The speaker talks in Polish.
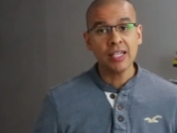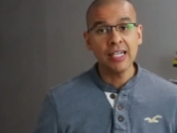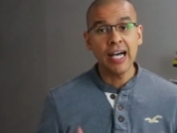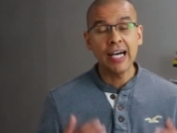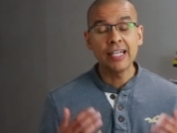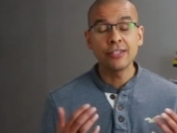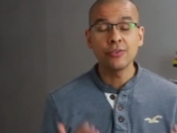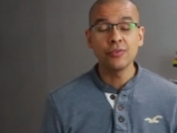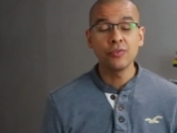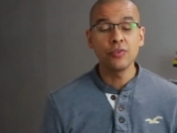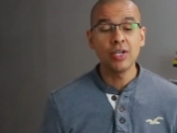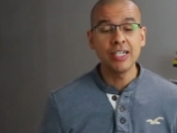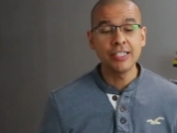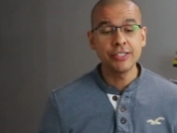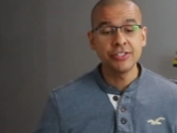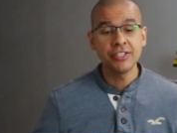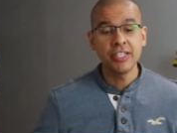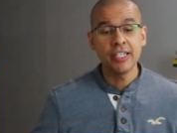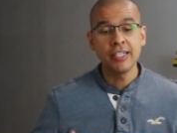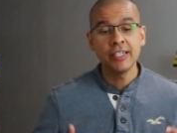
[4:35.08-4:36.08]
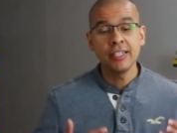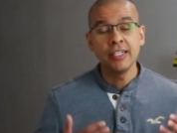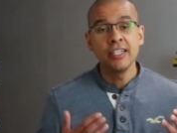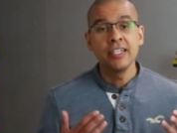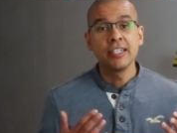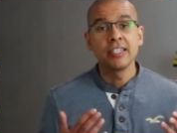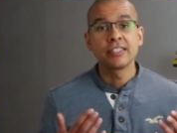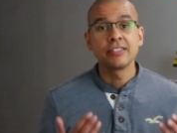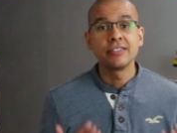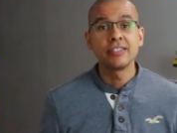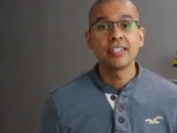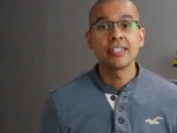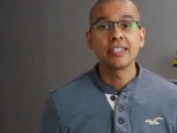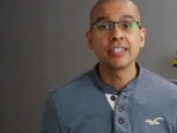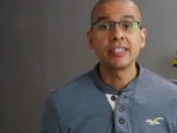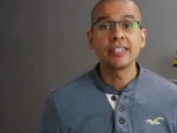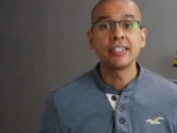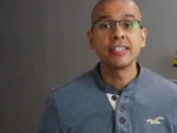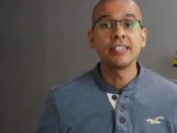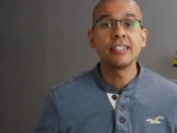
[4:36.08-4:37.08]
A to właśnie
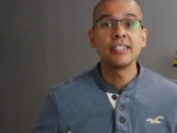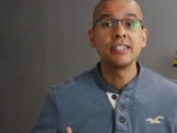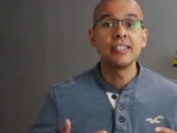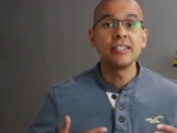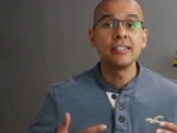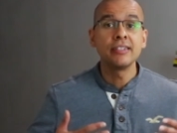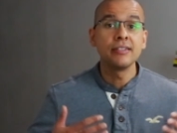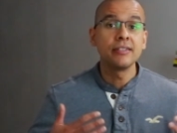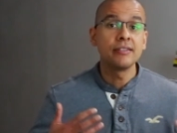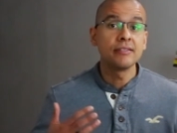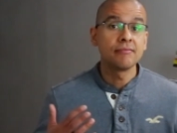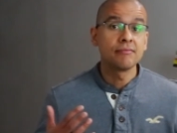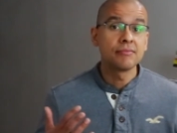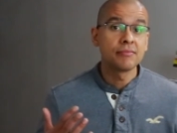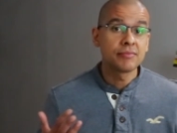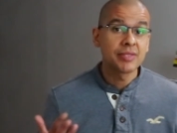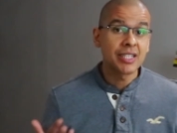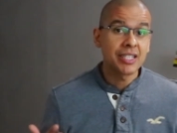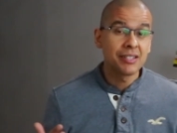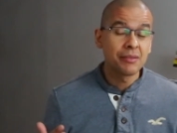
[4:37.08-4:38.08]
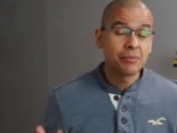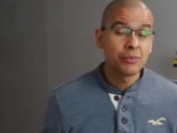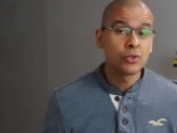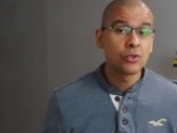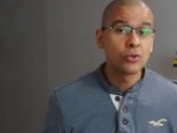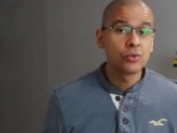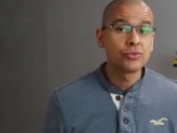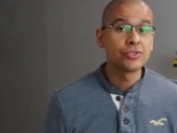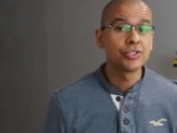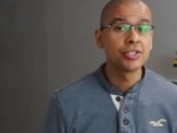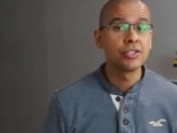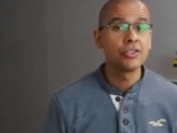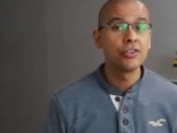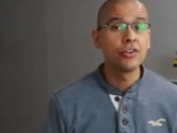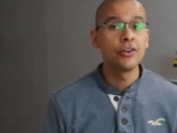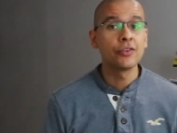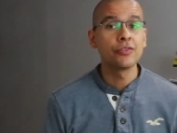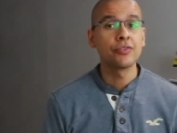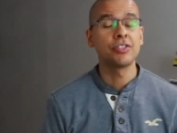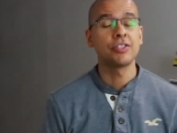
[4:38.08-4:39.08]
dzięki takiemu
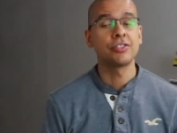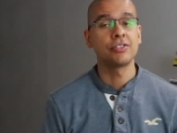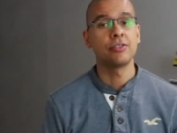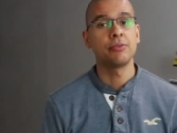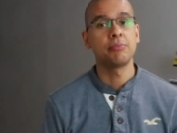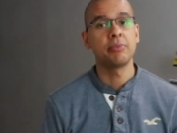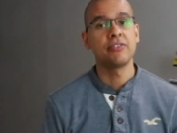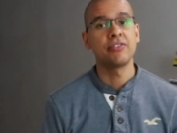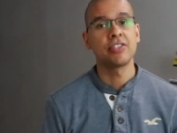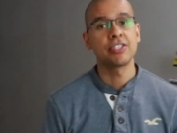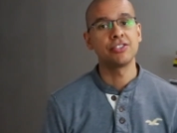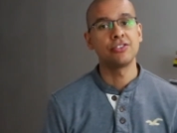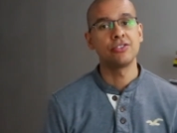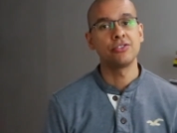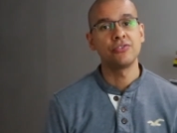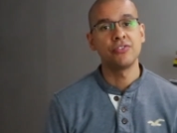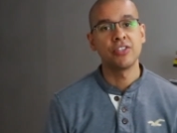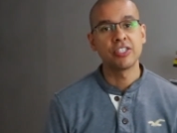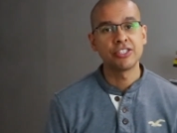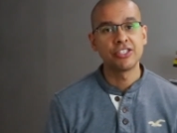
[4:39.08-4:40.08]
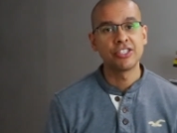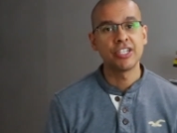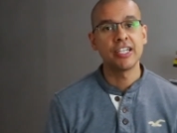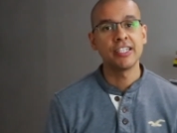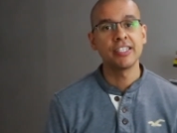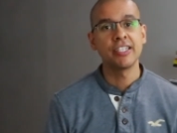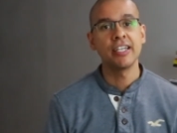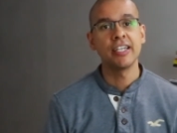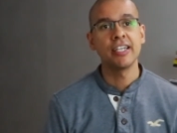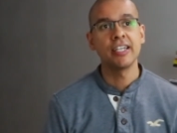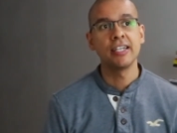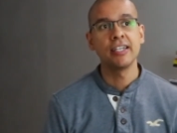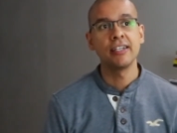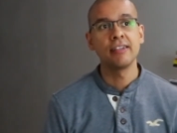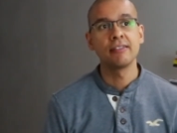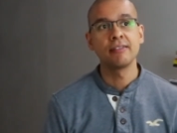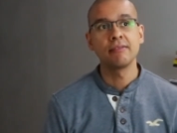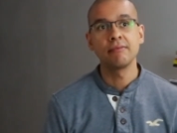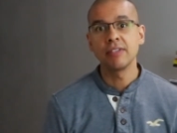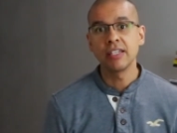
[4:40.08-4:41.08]
coachingowi zdobywasz
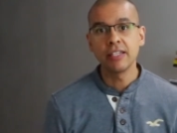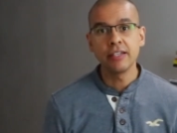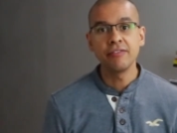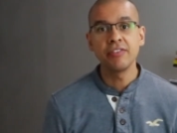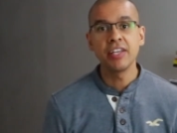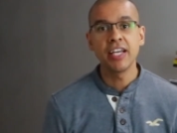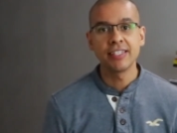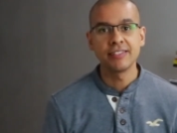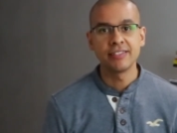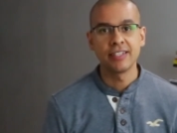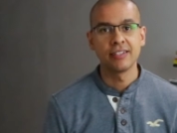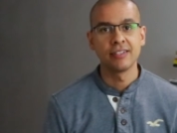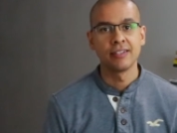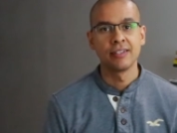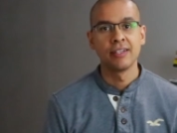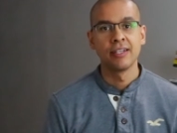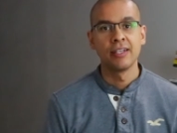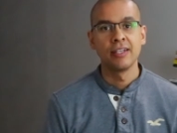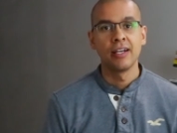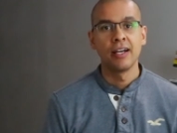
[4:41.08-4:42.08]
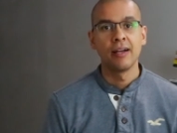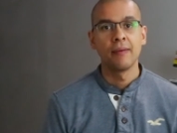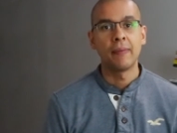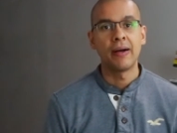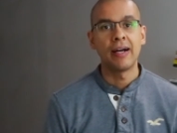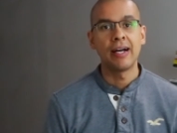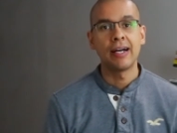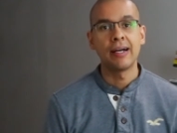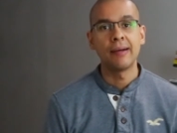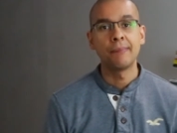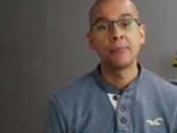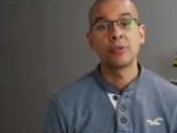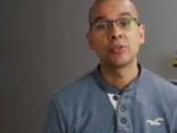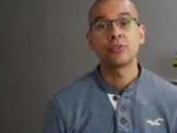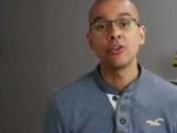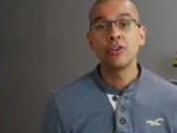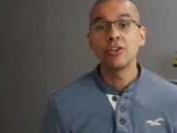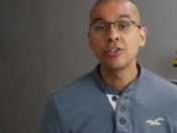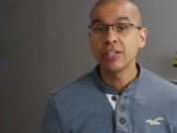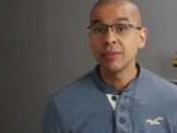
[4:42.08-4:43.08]
doświadczenie i wiedzę a pod
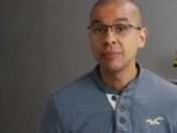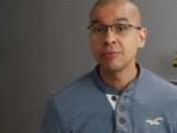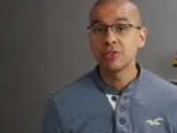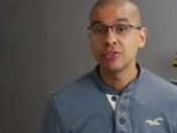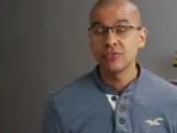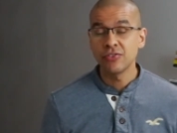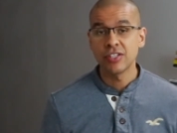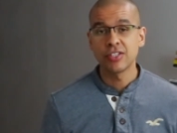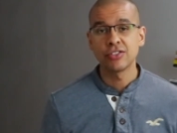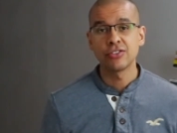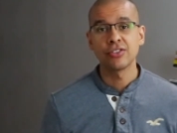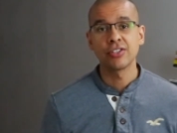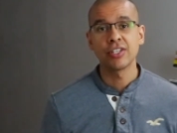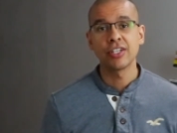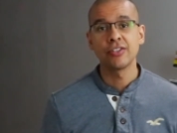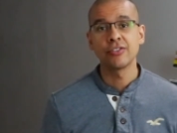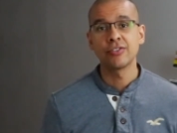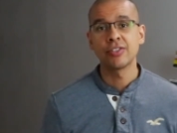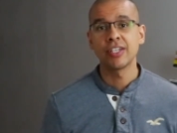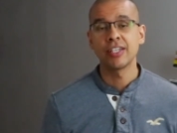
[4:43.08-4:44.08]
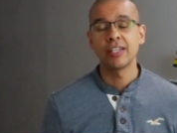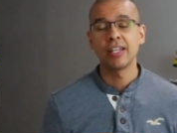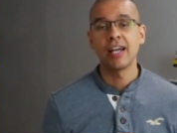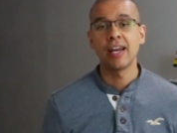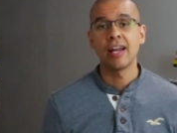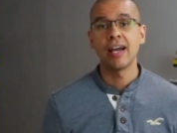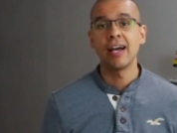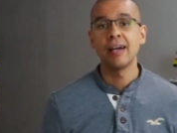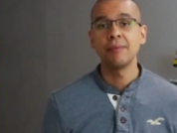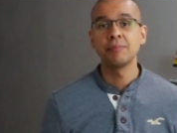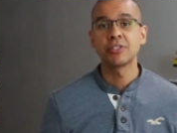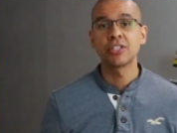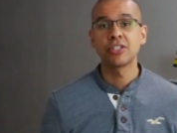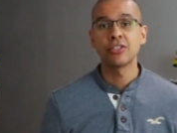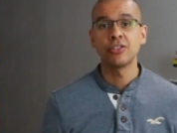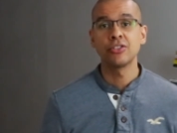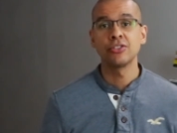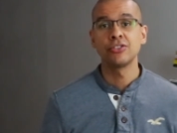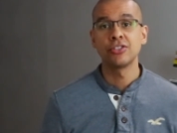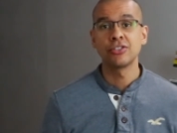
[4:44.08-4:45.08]
okiem doświadczonego trenera
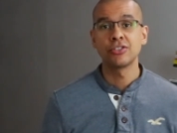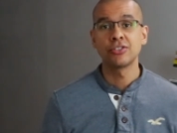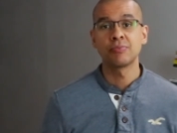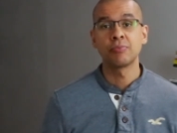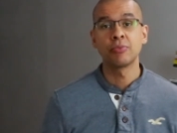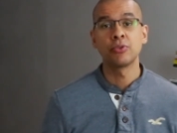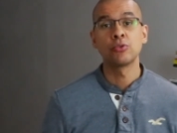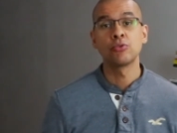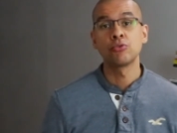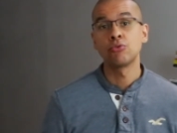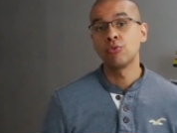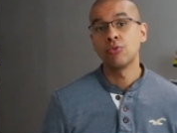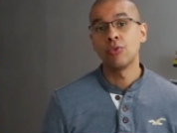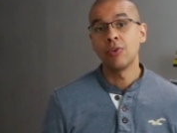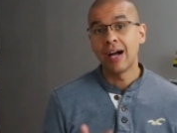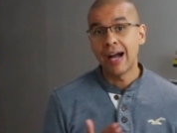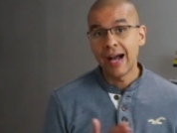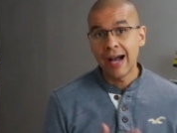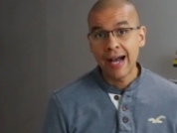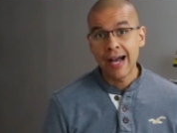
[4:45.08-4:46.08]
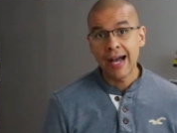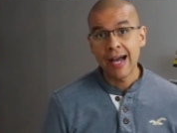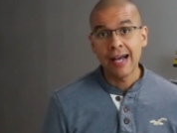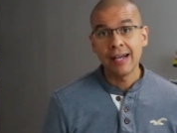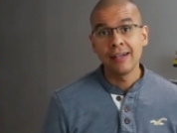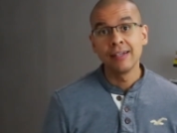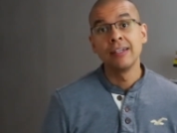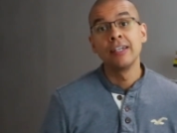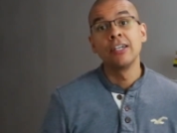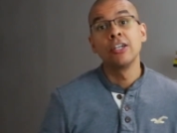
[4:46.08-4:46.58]
przechodzisz z punktu A